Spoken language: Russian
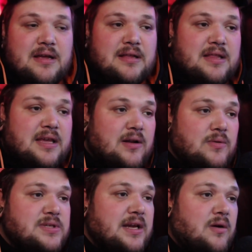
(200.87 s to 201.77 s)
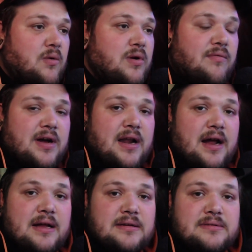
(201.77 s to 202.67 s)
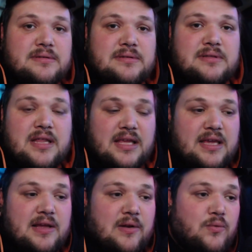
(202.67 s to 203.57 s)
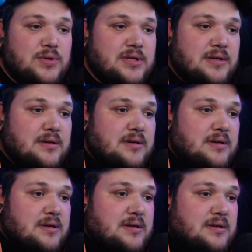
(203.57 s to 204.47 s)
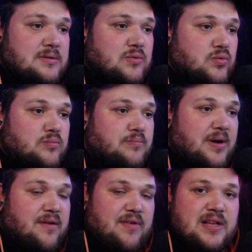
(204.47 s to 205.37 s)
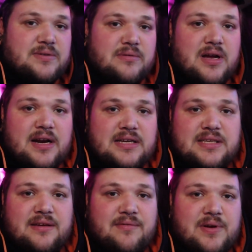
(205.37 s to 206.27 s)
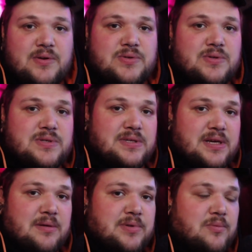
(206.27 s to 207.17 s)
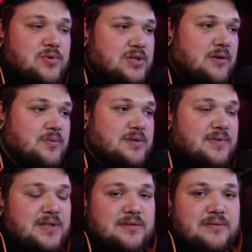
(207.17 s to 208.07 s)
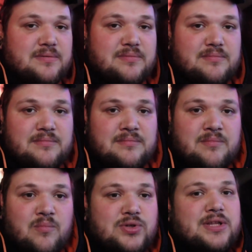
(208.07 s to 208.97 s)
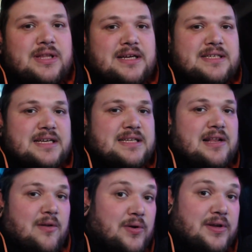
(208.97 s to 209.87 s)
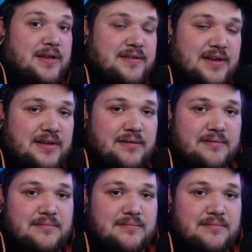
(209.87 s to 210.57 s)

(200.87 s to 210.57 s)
Таких людей хуево гора. Такие люди ну, появились вот как раз-таки в эру соцсетей, потому что люди видят, можно так сказать, легкие деньги.